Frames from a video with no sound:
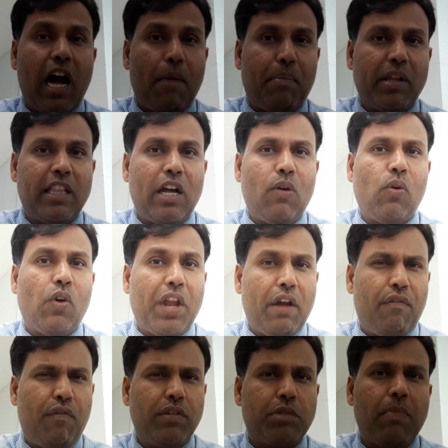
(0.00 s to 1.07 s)
அப்போ தான்
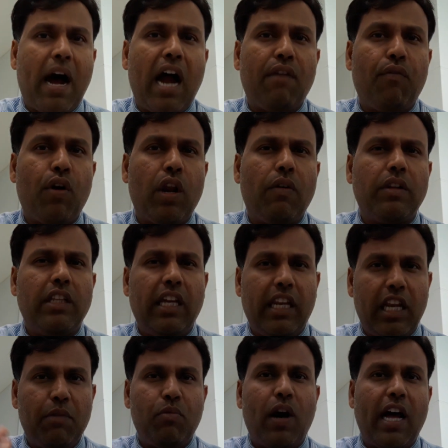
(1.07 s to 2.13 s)
உங்களுடைய ஸ்மார்ட் ஃபோனை வந்து
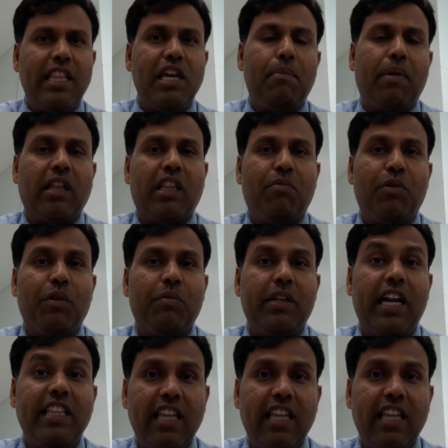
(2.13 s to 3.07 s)
இன்னமும் அதிகப்படுத்த முடியும்